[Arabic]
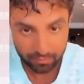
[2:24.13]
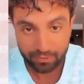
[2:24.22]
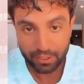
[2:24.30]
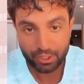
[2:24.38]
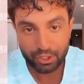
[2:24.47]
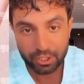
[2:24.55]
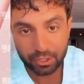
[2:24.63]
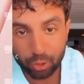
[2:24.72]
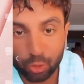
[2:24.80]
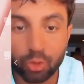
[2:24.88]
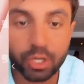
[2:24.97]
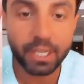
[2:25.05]
جماعه في
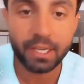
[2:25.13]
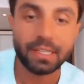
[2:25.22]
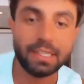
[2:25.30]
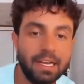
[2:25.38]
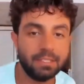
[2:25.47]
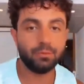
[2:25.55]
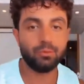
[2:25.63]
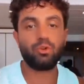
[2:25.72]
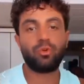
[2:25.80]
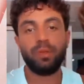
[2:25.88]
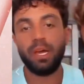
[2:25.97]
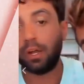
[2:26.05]
شيء ضروري لازم